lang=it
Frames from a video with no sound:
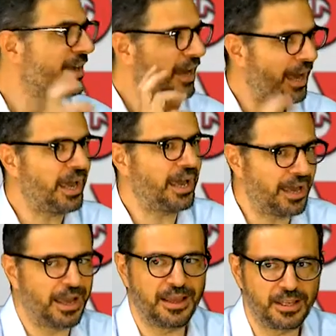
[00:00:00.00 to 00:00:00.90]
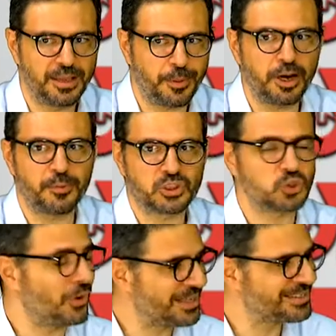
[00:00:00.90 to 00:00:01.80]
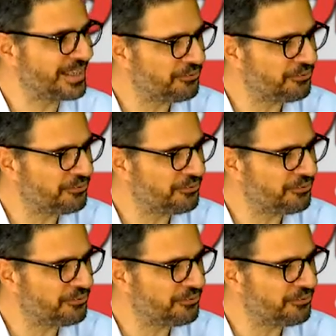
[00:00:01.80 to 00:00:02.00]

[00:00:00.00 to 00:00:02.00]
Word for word: È eh, le parole possono essere